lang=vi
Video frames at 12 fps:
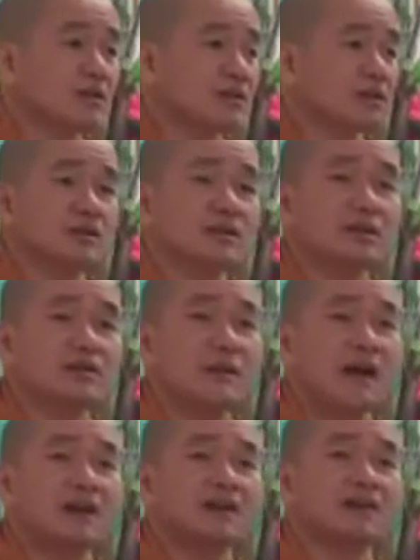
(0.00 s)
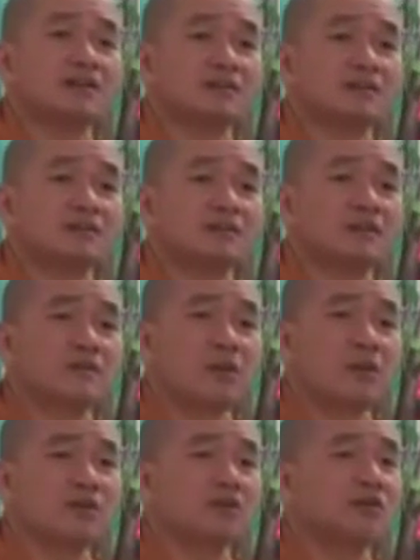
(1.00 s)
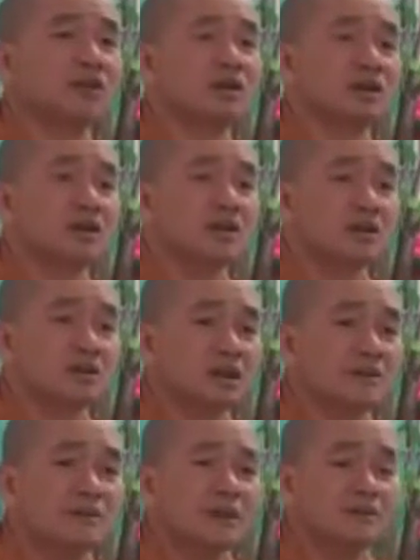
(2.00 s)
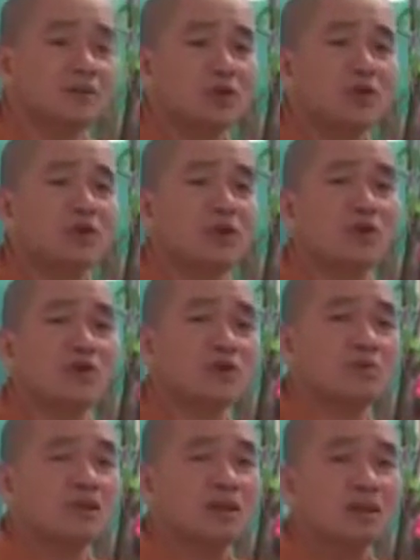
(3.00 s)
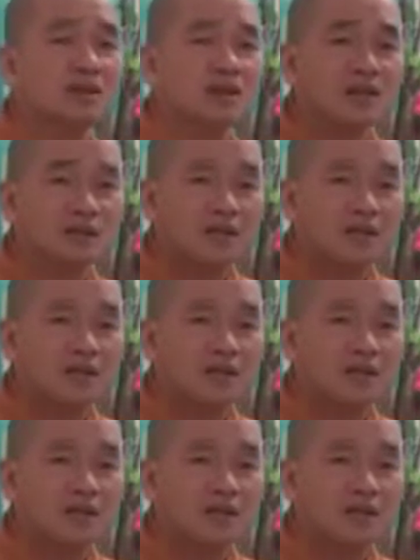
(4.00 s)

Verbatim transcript: nó kích cái ma lực, cái mọi người tới rầm rầm rộ rộ đưa mình lên,